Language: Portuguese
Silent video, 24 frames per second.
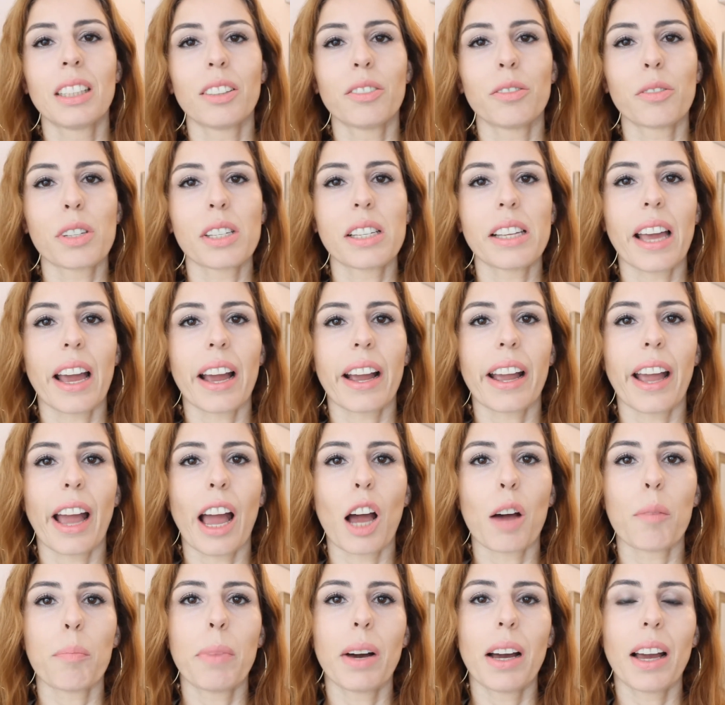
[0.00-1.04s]
você
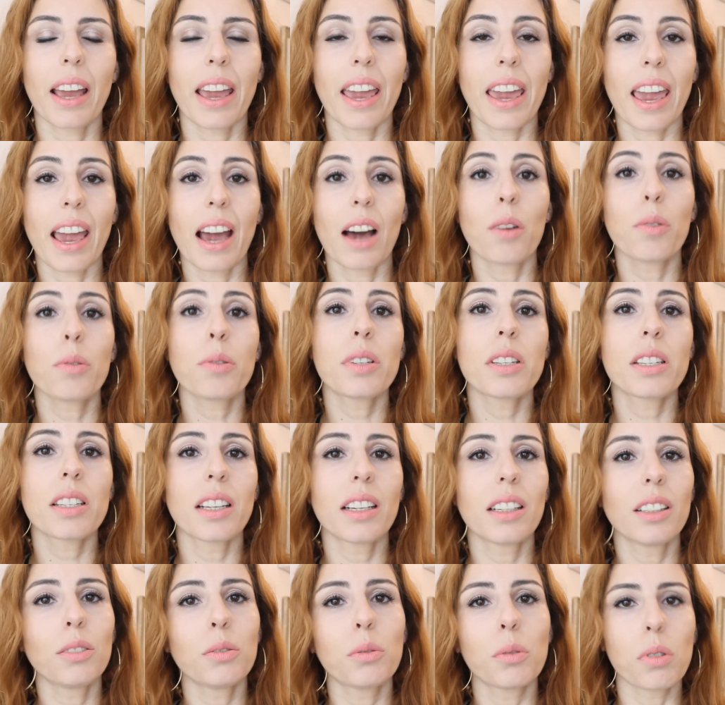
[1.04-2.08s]
acaba
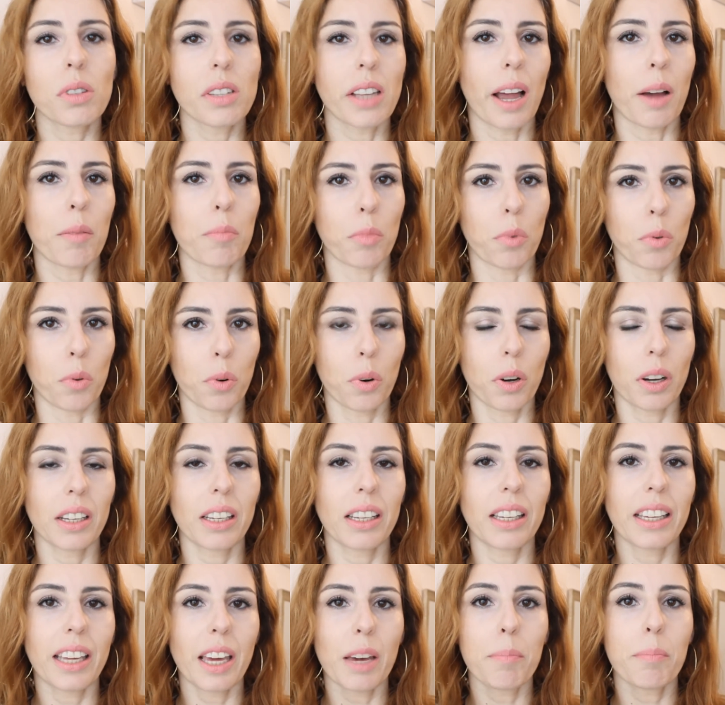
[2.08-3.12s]
realçando o sabor e
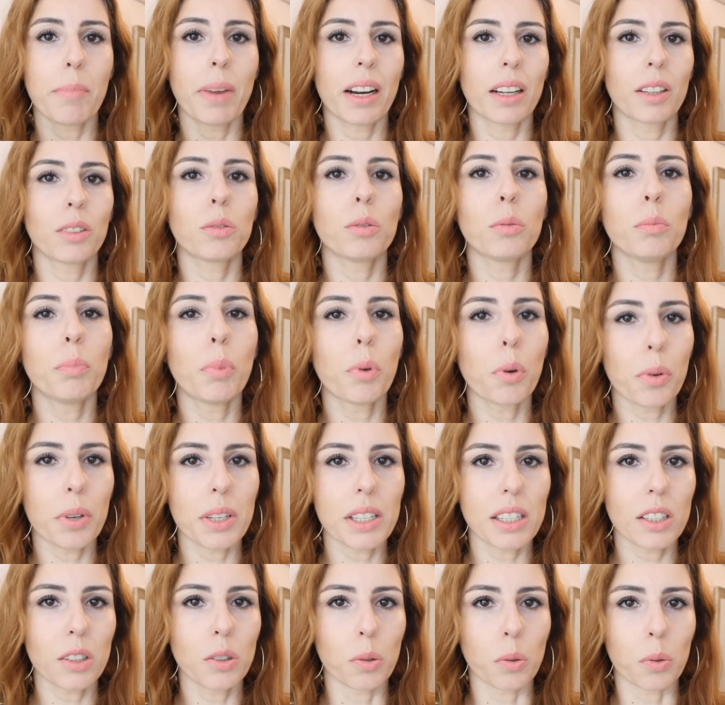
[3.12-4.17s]
quebrando um pouco
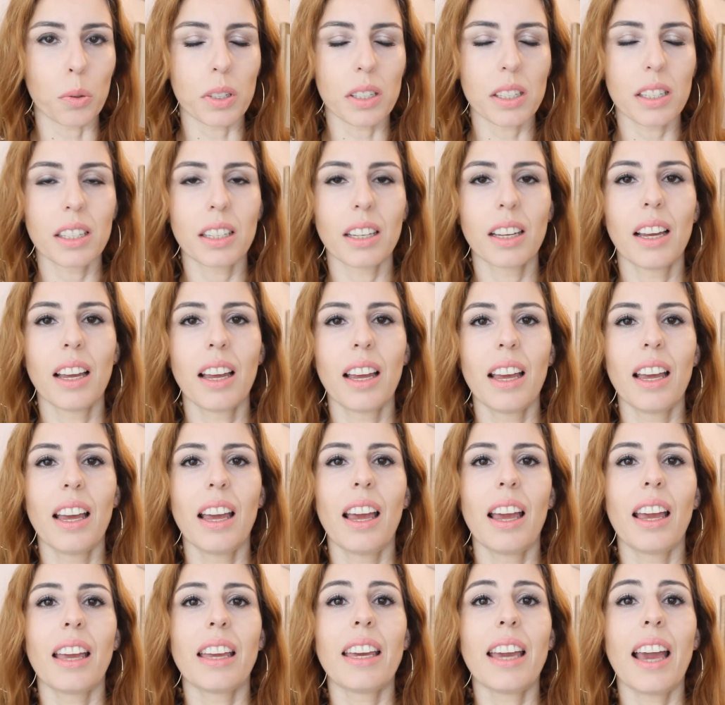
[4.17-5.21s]
esse doce.
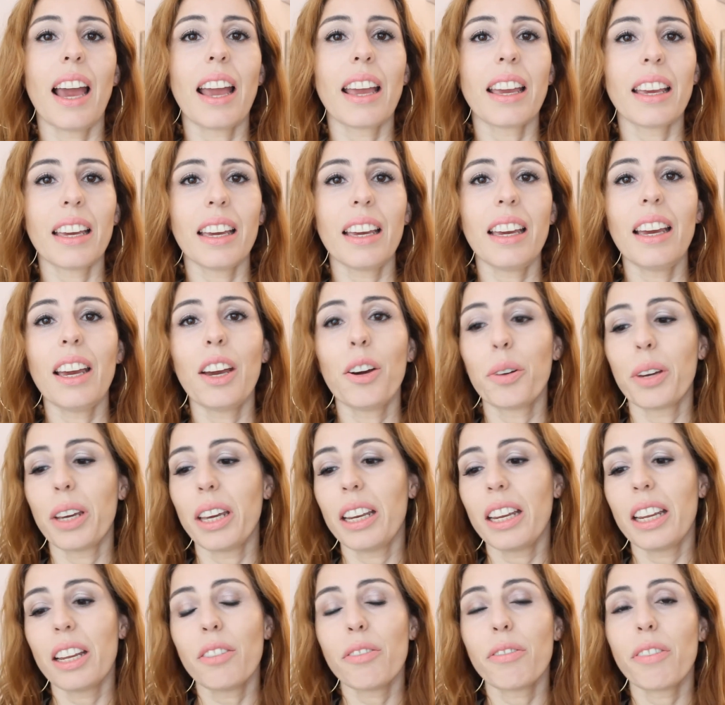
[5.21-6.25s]
E aí eu
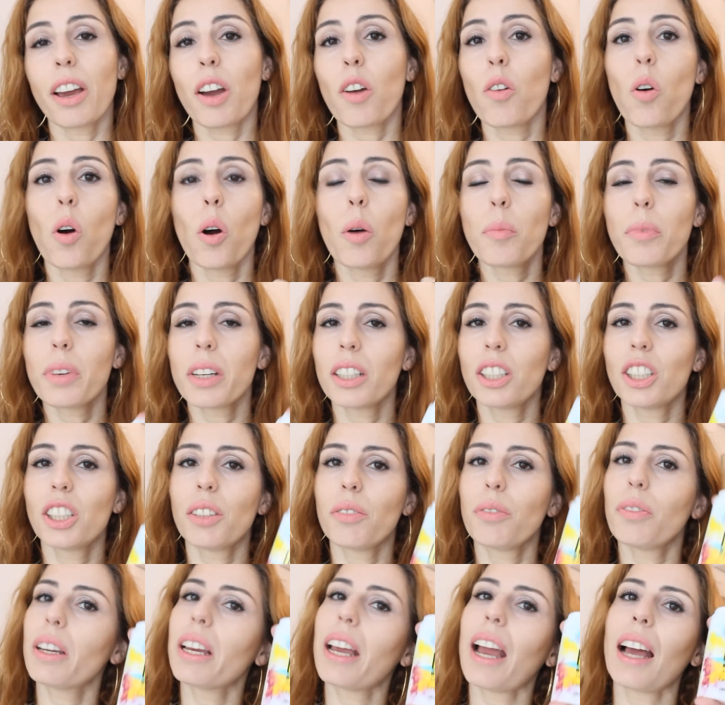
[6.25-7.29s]
queria ver como que
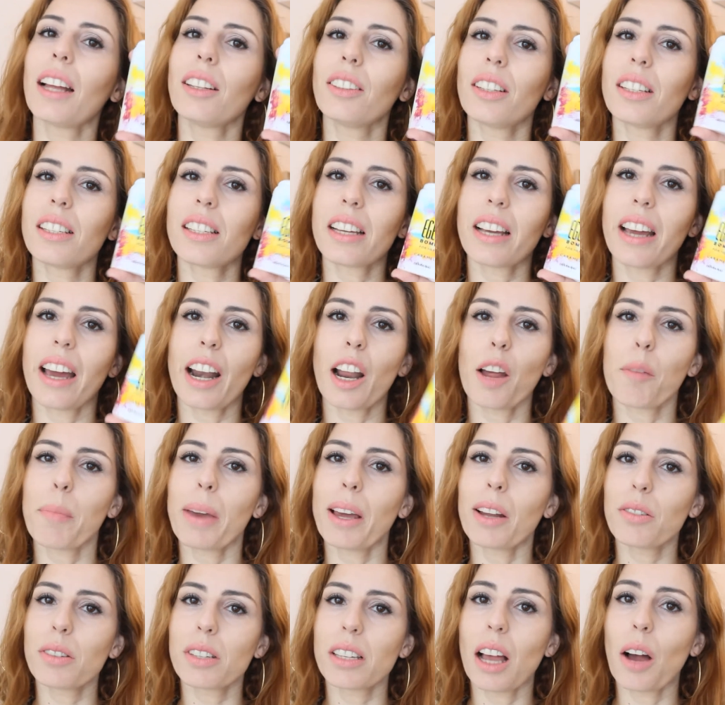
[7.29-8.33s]
tinha ficado esse
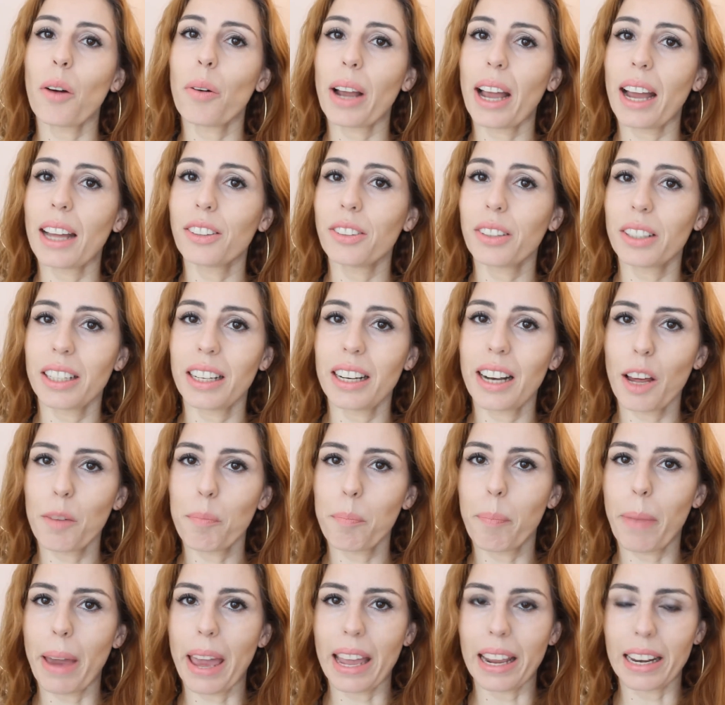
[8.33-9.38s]
caramelo salgado aqui na
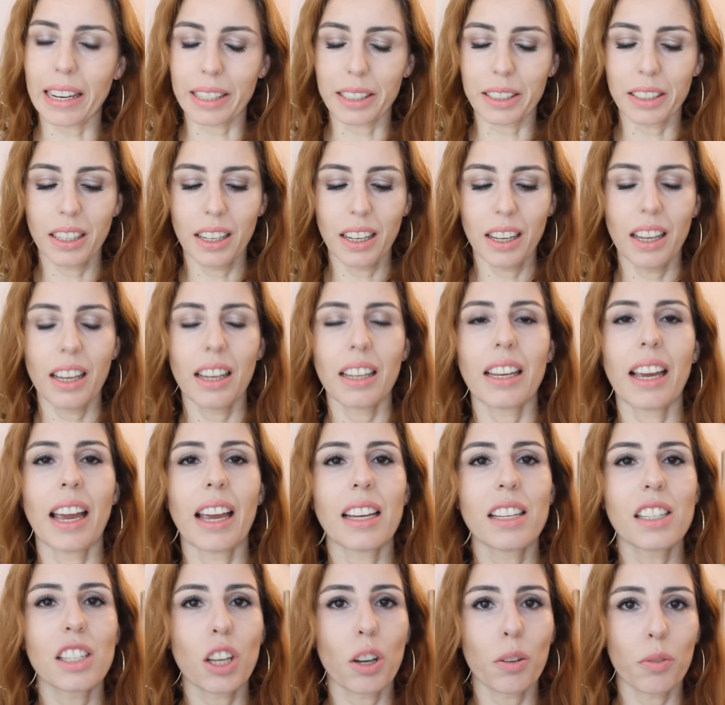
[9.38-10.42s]
pele. E é
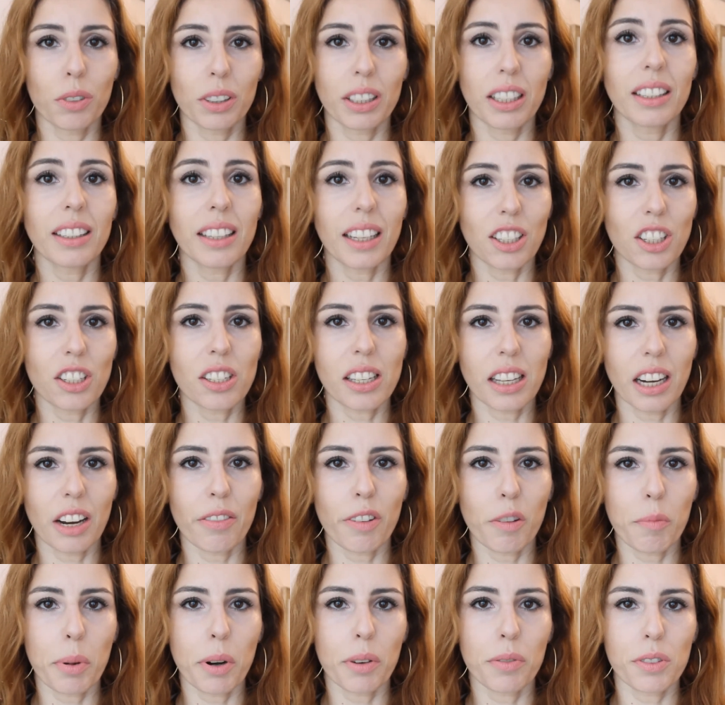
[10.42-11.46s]
isso que eu vou tentar
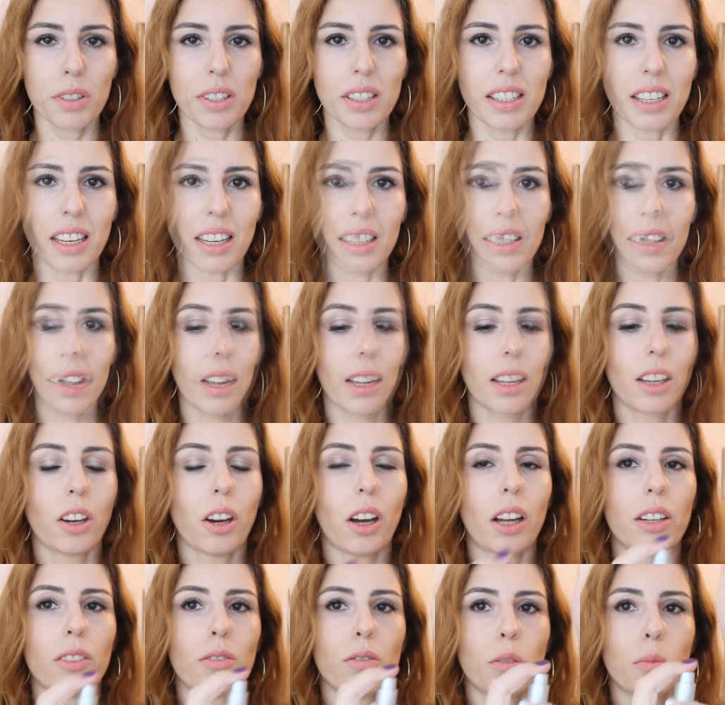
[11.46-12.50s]
descrever pra vocês. Aqui,
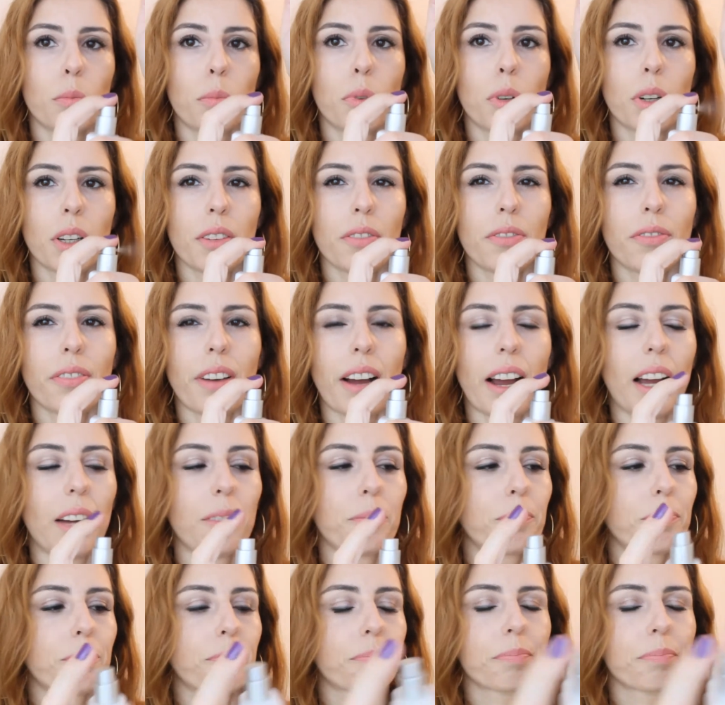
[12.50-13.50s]
olha, vou borrifar.